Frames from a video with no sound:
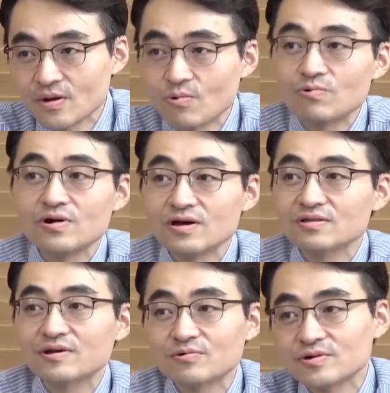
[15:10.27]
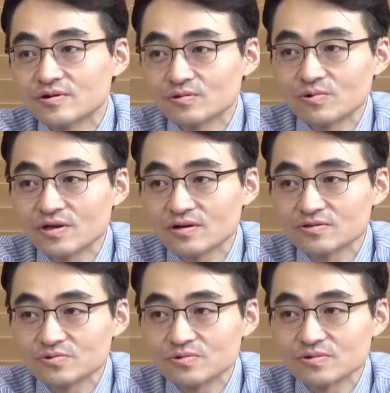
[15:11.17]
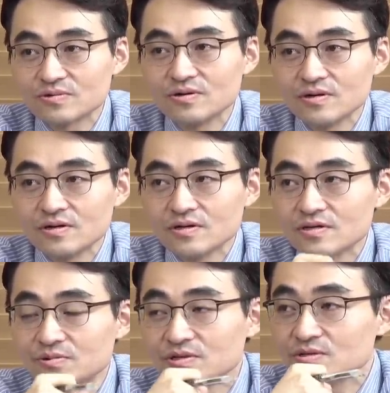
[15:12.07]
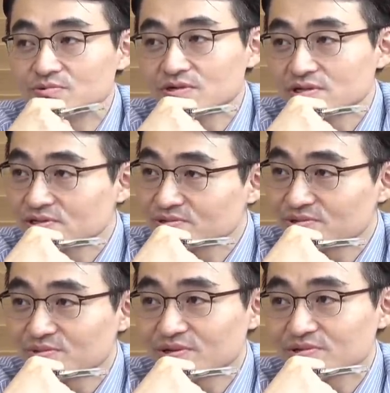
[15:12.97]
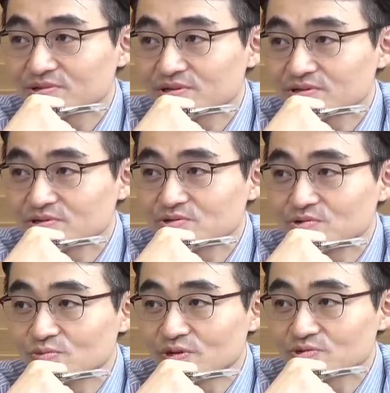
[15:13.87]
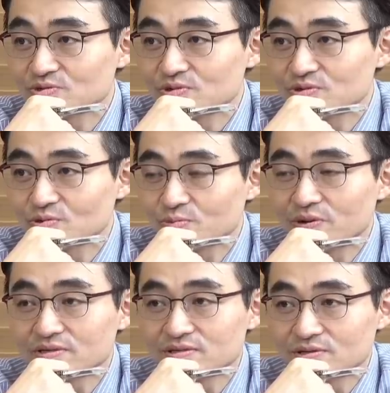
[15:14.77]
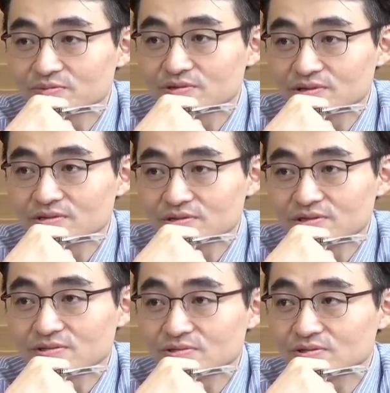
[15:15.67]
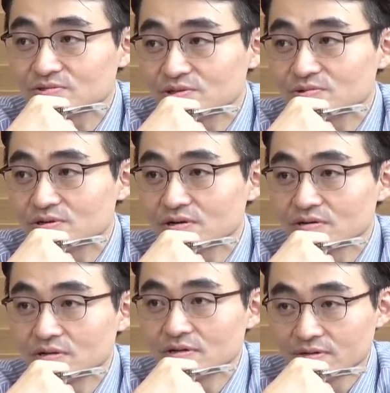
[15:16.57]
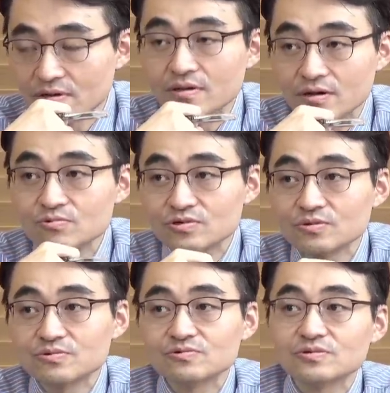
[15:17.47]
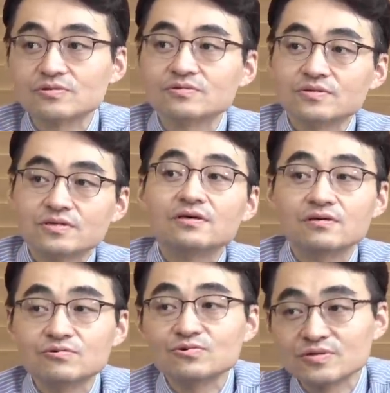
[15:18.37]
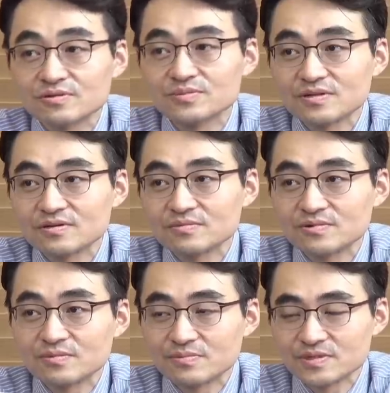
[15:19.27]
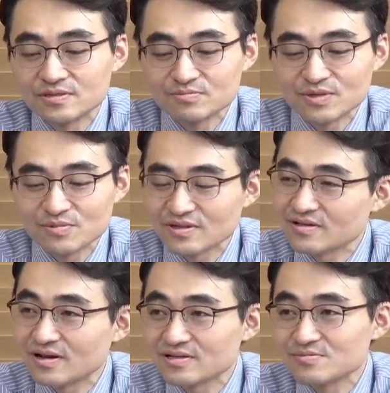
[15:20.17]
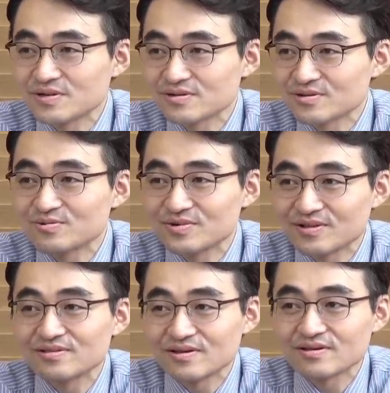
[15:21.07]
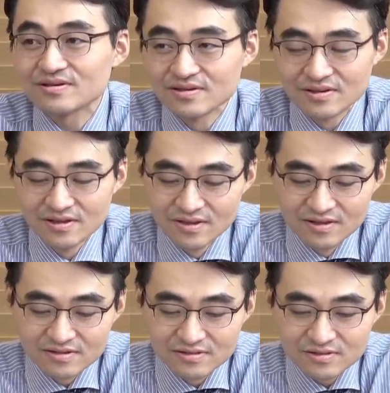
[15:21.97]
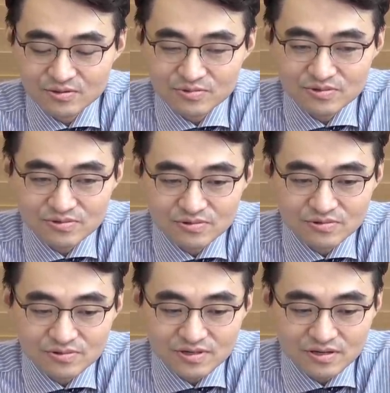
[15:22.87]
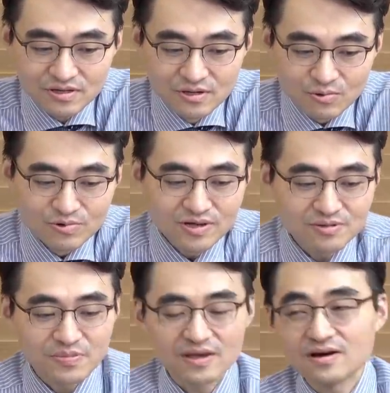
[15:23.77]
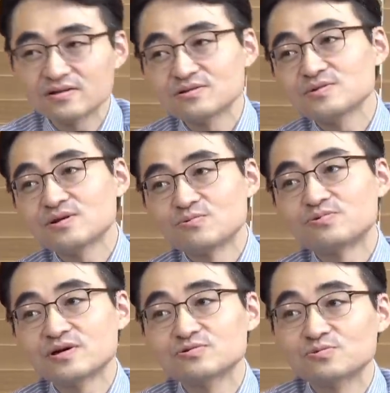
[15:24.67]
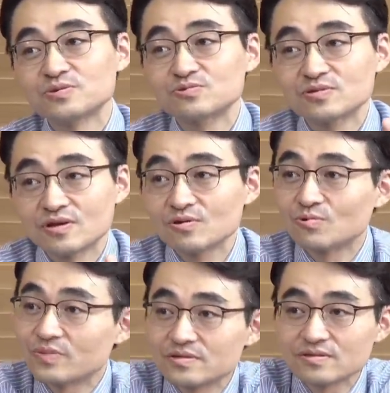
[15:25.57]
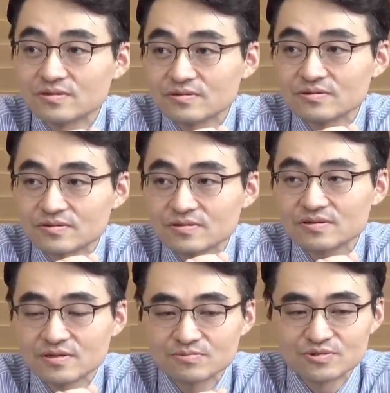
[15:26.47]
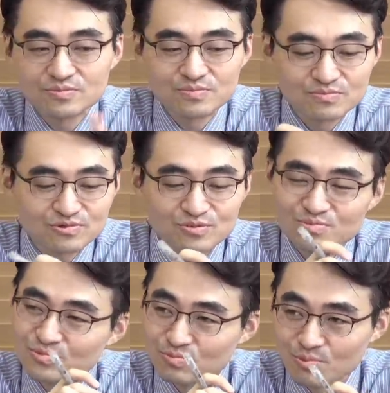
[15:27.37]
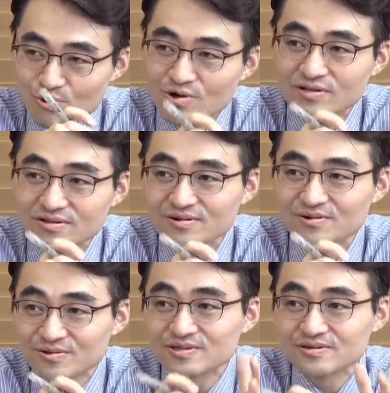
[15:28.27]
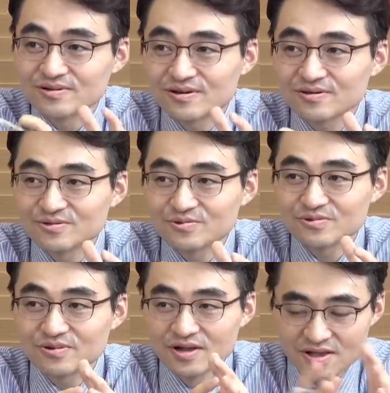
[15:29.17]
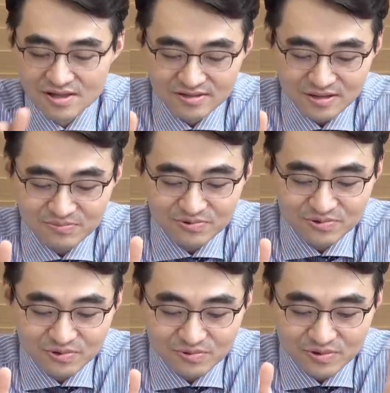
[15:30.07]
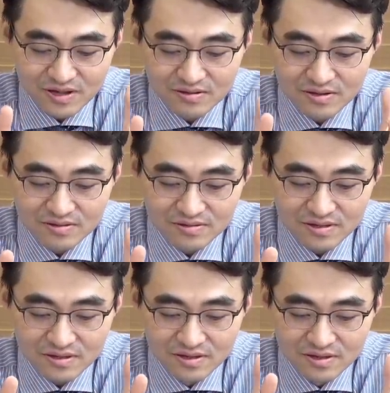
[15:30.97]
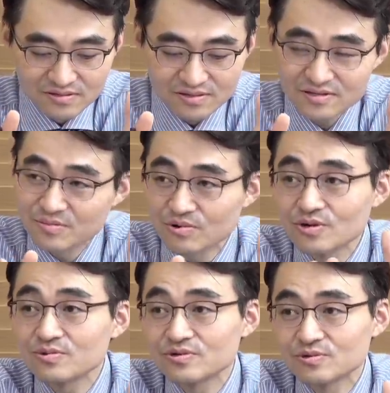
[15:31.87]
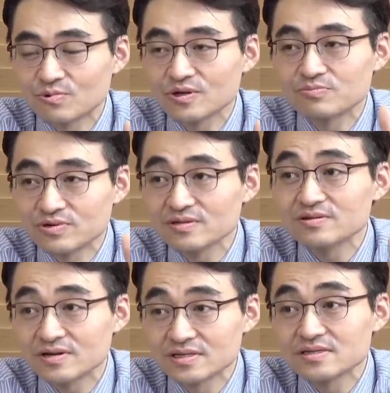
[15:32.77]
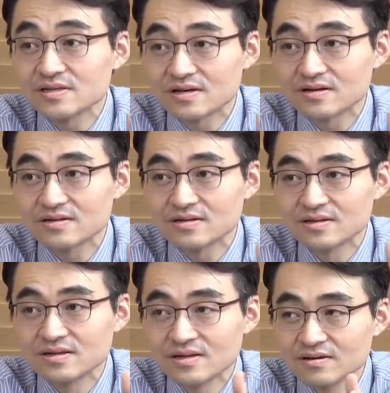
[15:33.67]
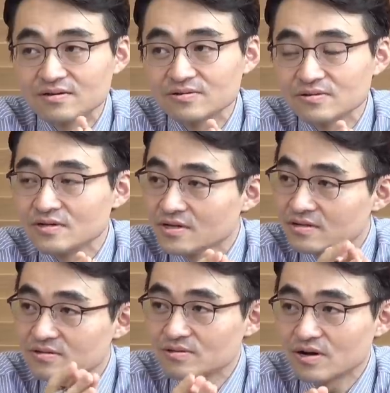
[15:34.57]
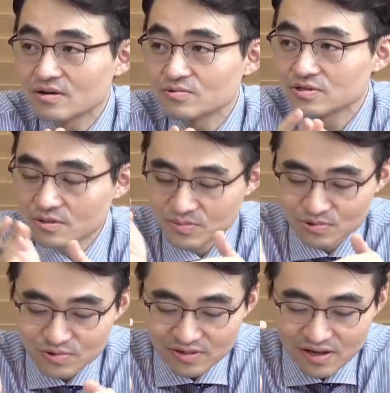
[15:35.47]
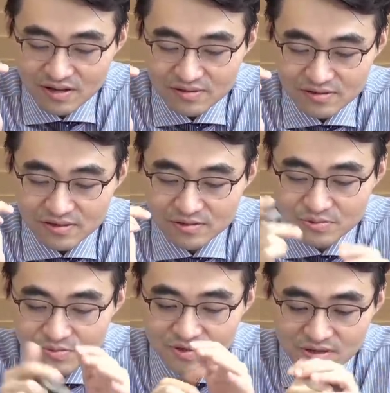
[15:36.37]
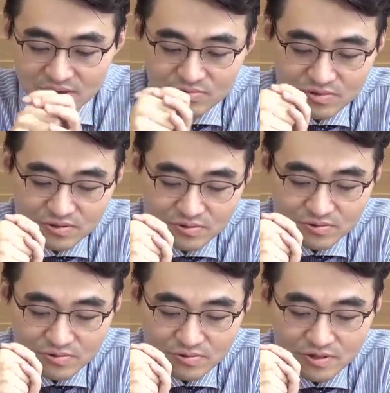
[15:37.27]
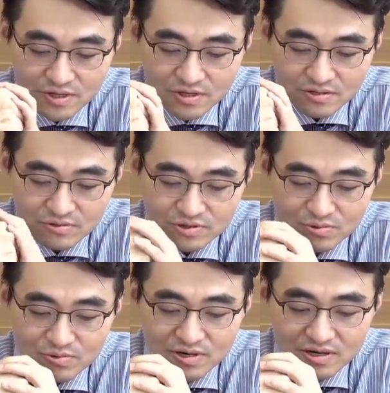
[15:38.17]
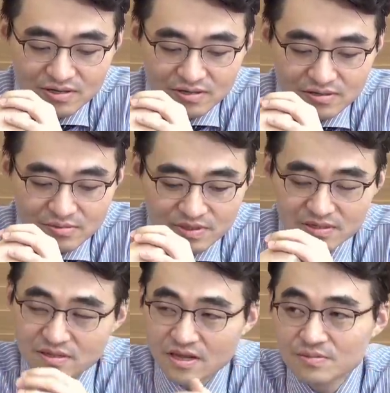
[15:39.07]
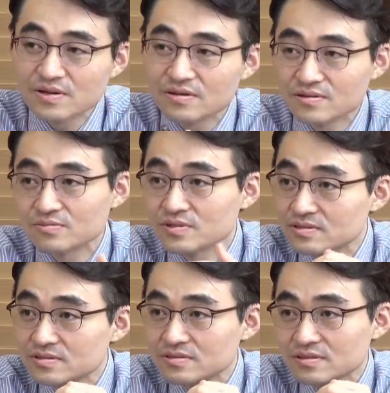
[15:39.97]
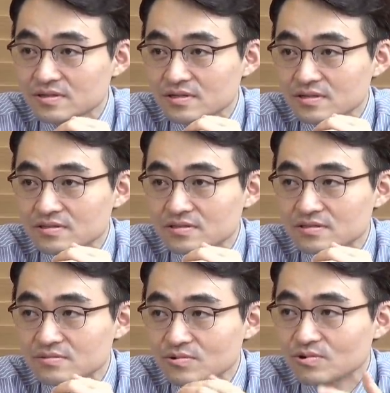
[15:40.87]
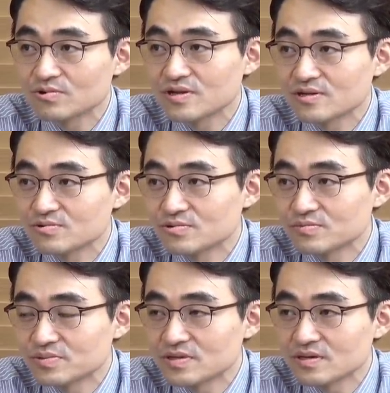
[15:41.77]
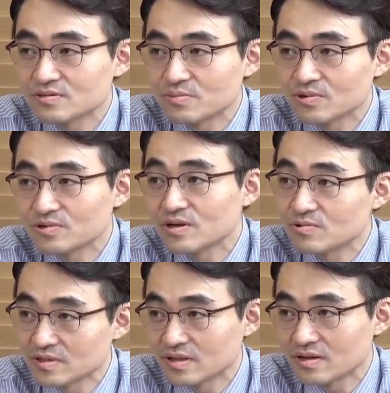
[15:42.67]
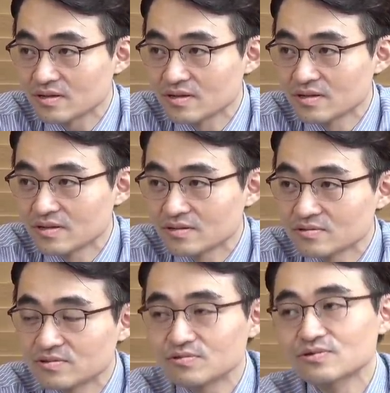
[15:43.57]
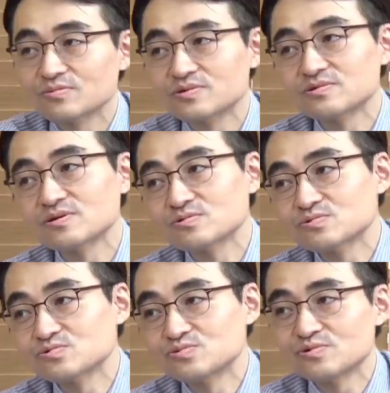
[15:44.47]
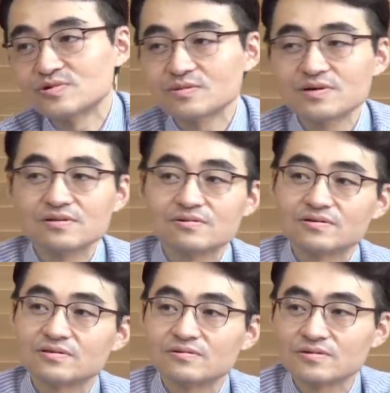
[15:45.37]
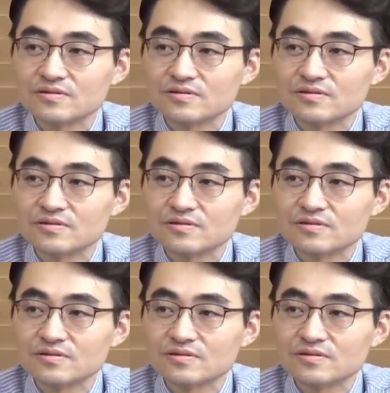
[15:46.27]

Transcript: 온라인화로 이렇게 통해가지고 네. 이번에 2분기 실적 뜯어봤더니 그쪽 매출 비중이 높아진 기업들이 실적이 의외로 한국 그러니까 기업들도 네, 한국 기업들 의류 의류 네, 의류회사입니다. 뭐 이름 되면 다들 아실만한 기업이긴 한데 네. 그 기업들도 그러니까 원래는 백화점이나 오프라인 쪽 비중이 되게 높았어요. 예. 근데 이제 무슨 무슨 몰 같은 걸 런칭을 해가지고 음. 상품 구속도 다양했는데 그게 이제 먹혀버린 거예요. 워낙 브랜드가 있으니까. 음. 그래서 그런 한 이게 미국의 타겟 사례를 보면 한국에서도 역시 온라인화를 미리 대비한 기업들은 네. 지금 코로나19 피해에서 벗어나고 있다. 음. 그래서 그런 기업들은 계속 좀 주목을 해봐야 될 것 같아요.